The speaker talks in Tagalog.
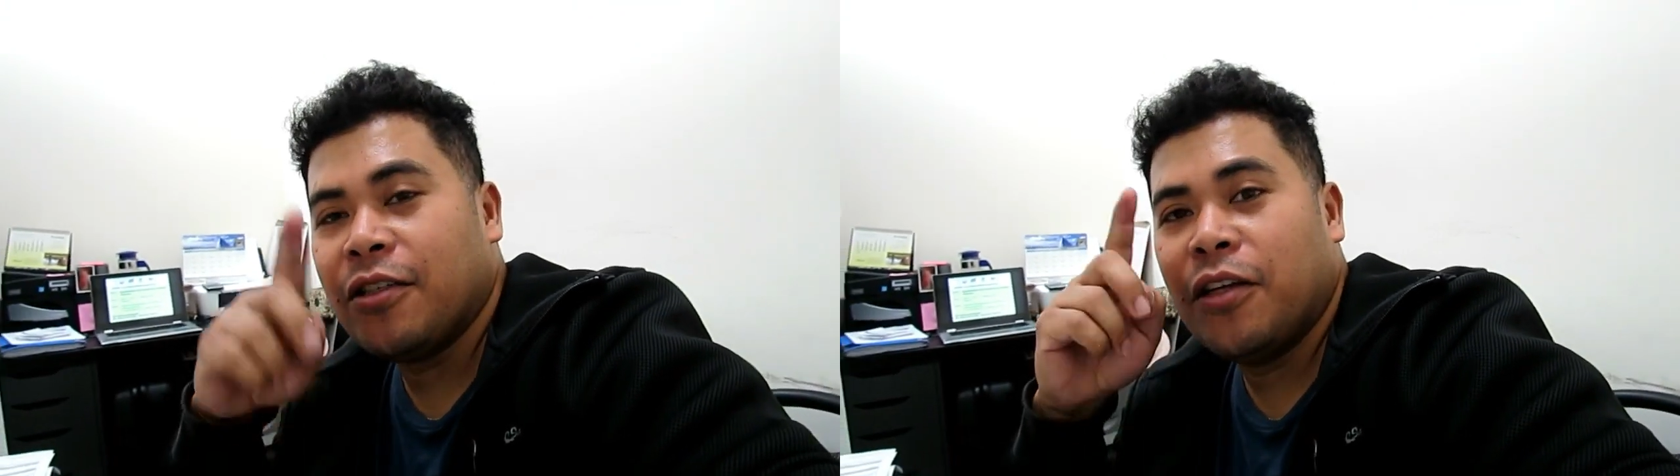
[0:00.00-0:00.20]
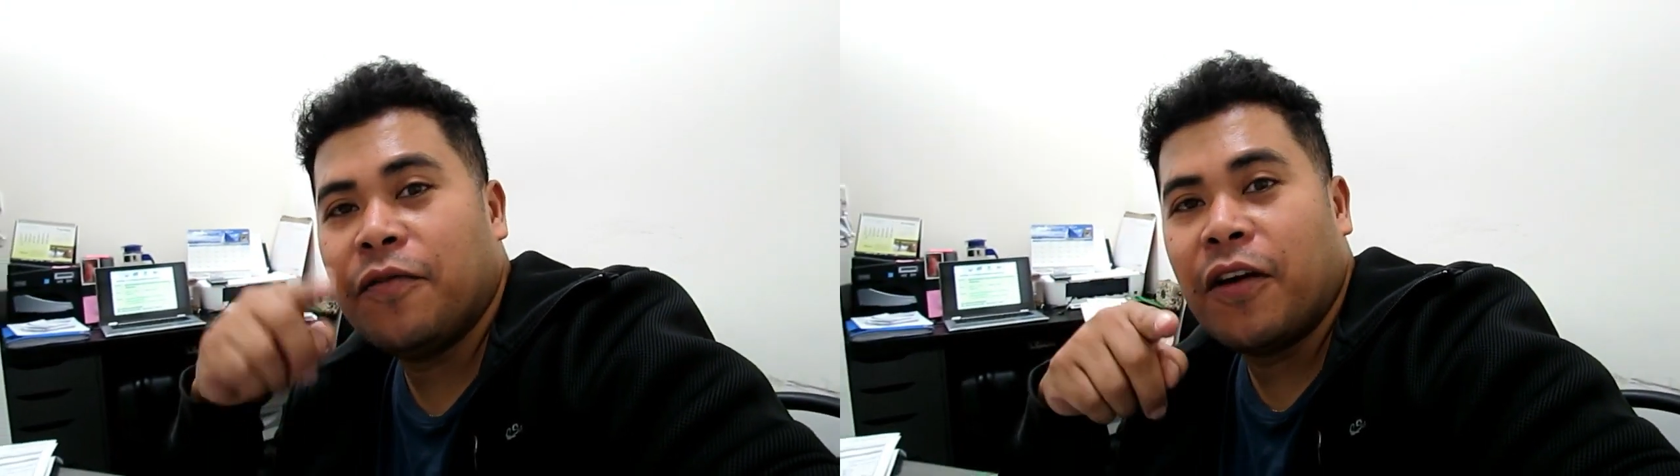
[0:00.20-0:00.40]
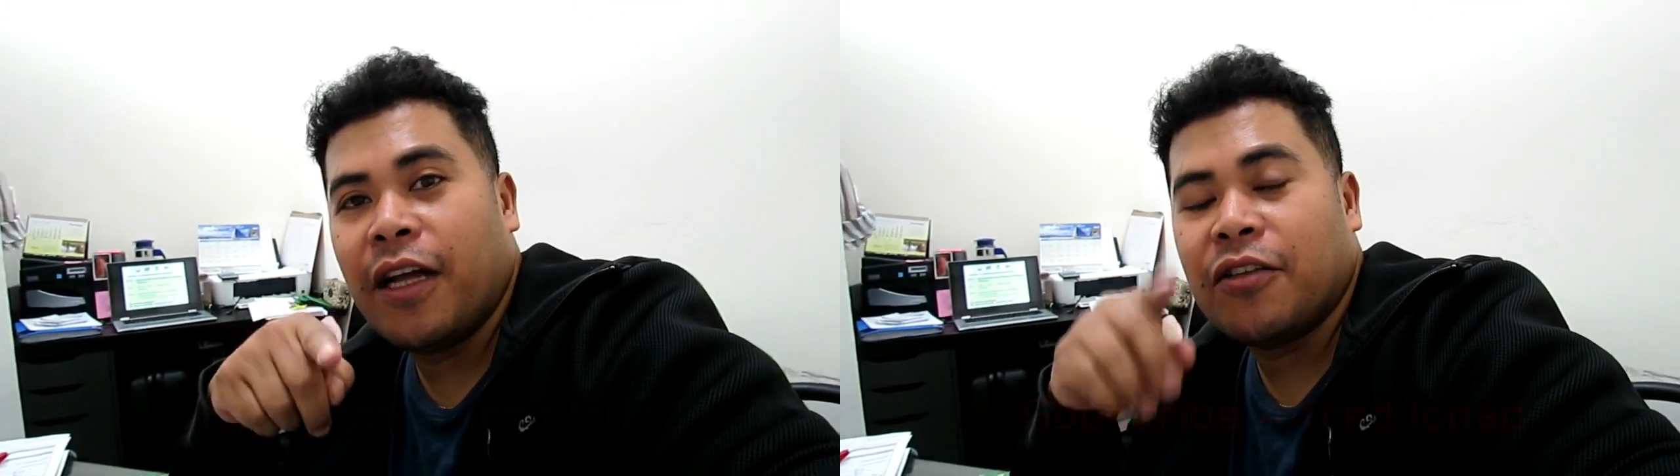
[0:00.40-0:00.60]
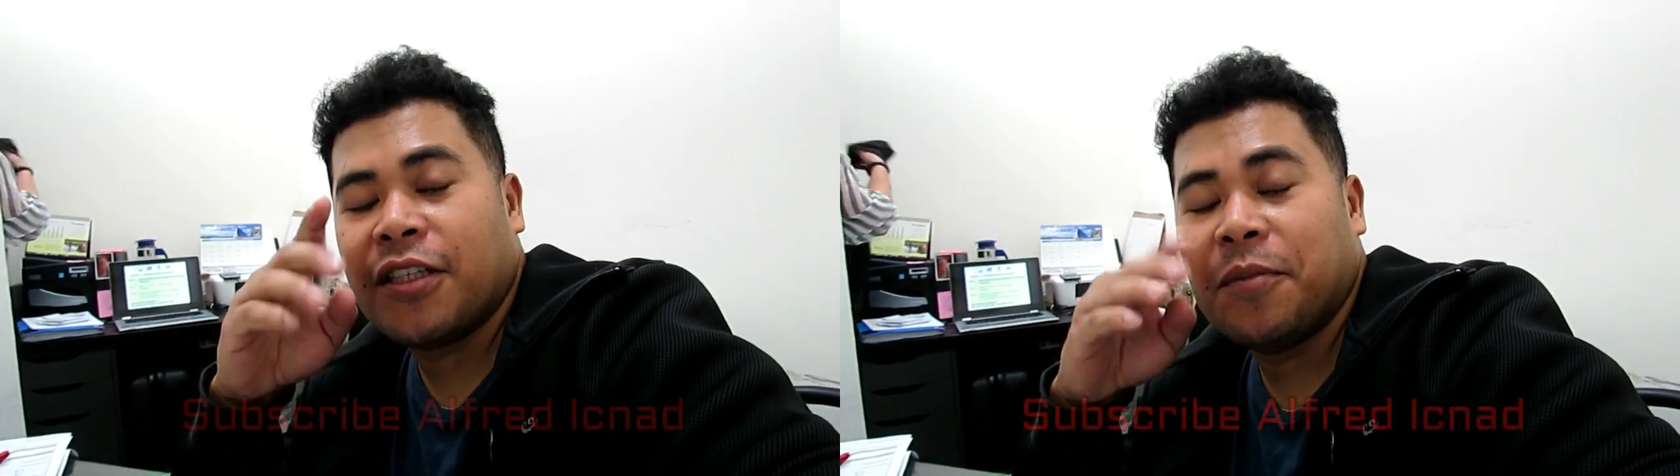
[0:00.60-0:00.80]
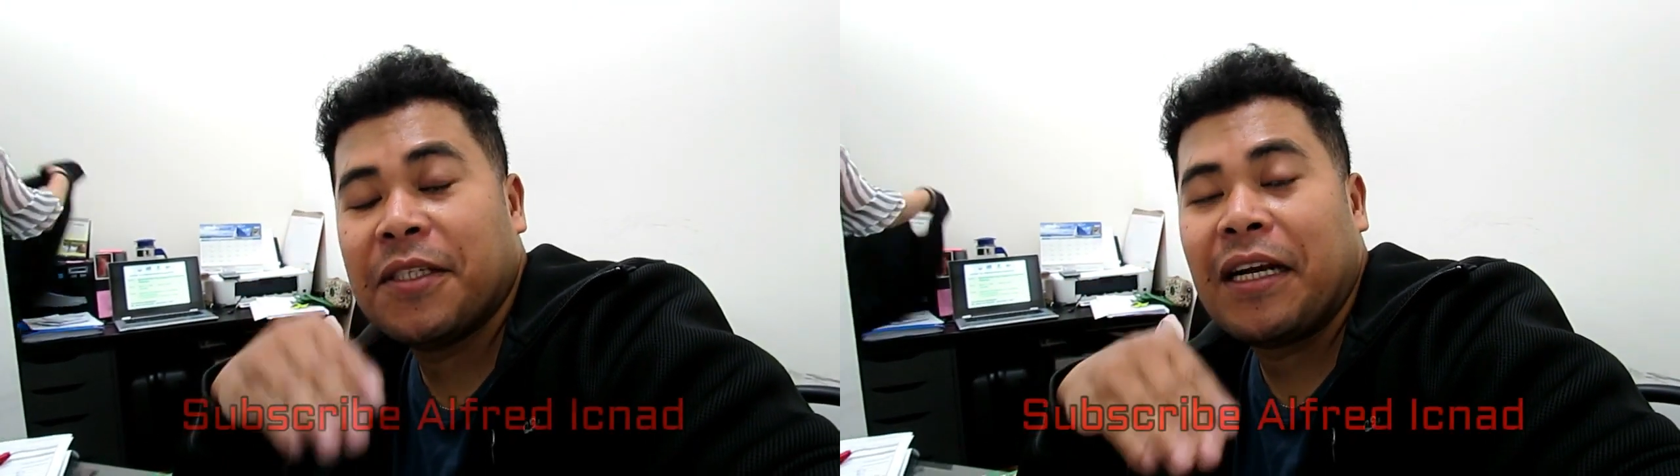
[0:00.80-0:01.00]
So don't forget to
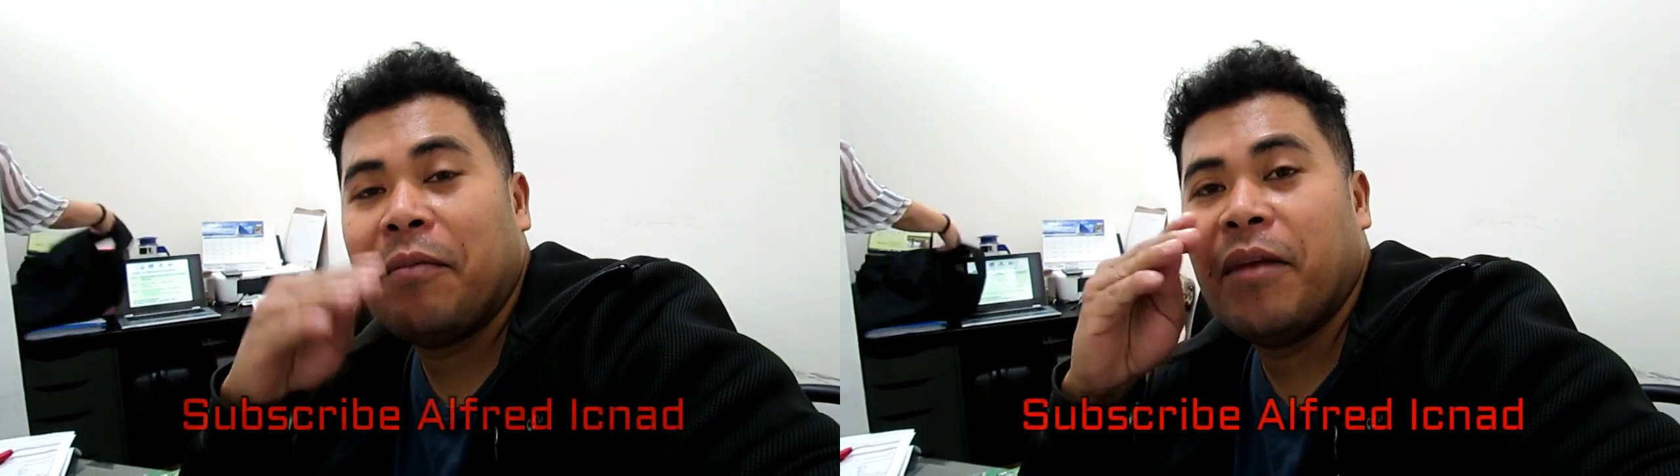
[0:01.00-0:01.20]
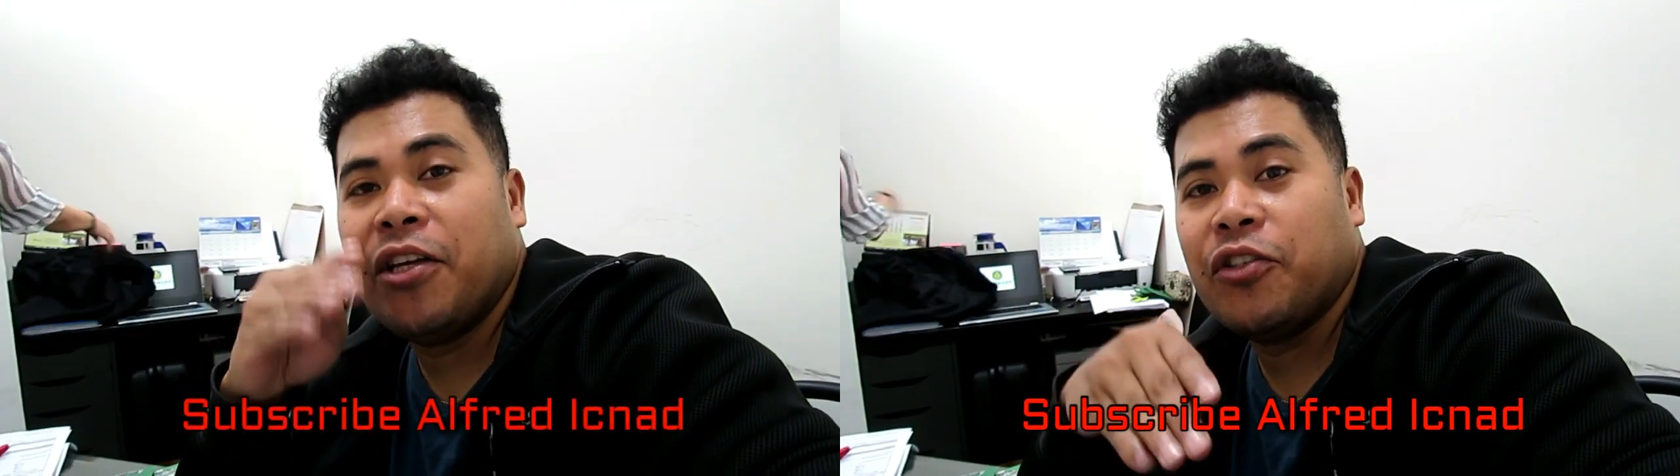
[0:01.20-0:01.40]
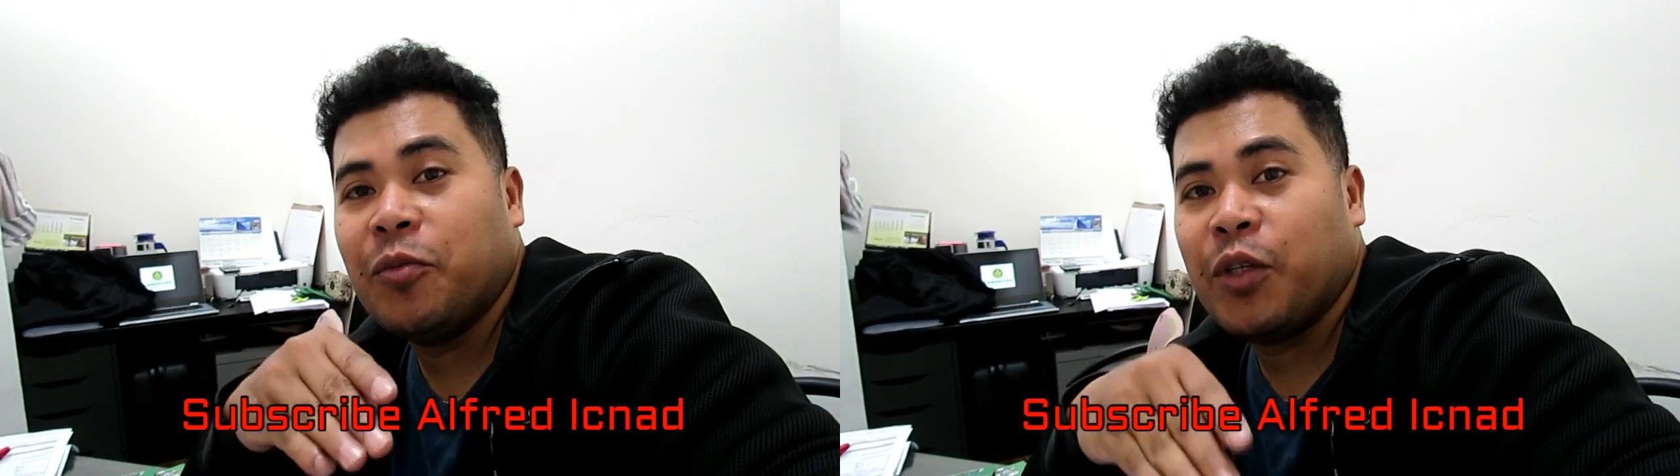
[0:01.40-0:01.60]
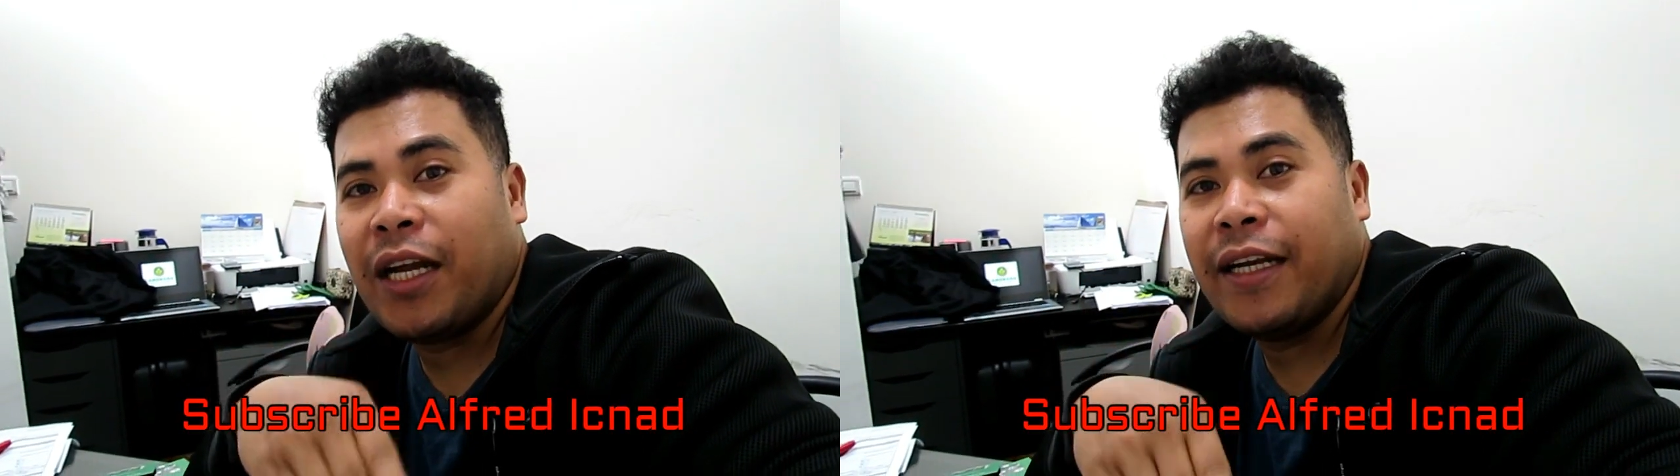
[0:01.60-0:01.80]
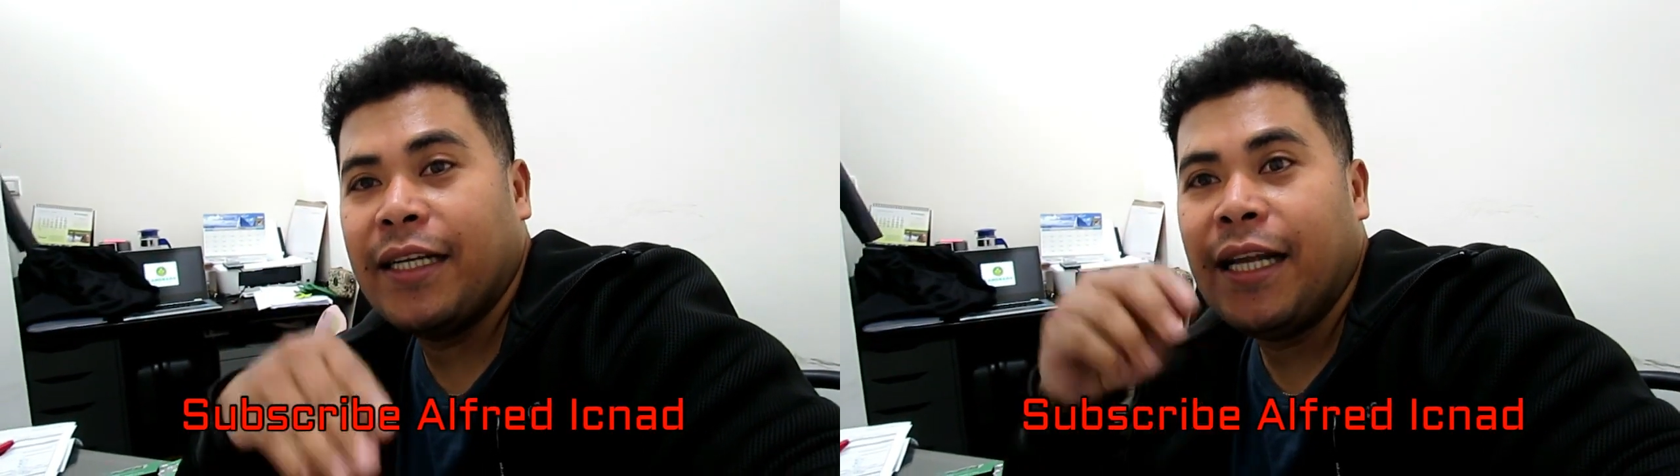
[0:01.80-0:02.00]
subscribe my YouTube
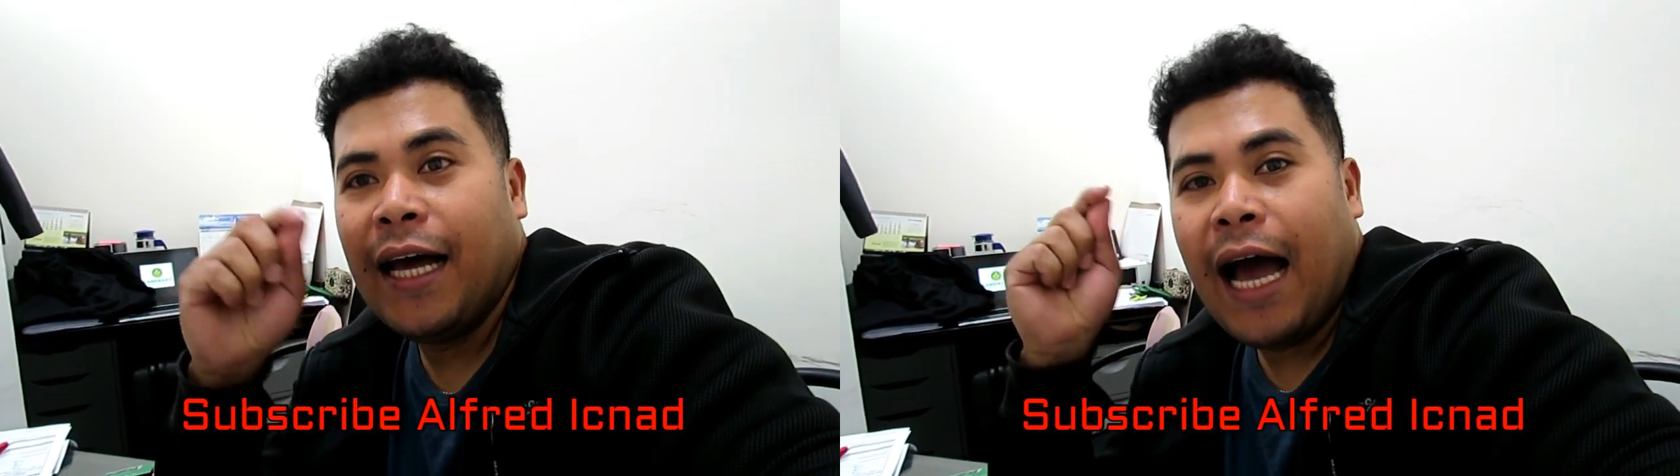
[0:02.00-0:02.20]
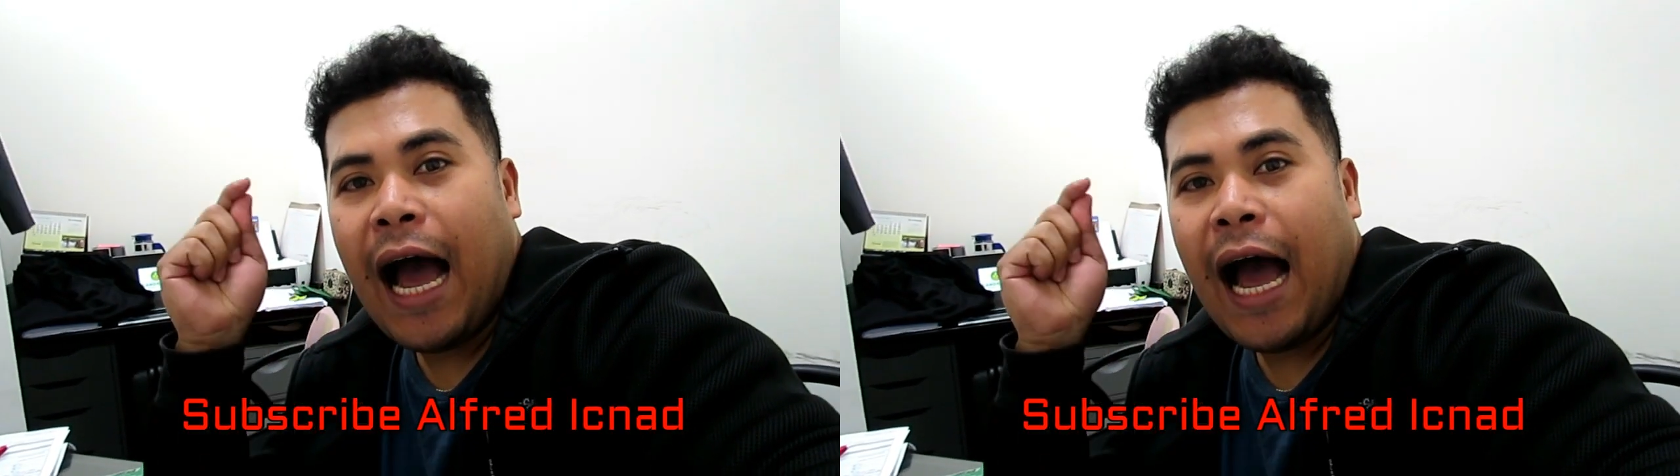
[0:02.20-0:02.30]
channel,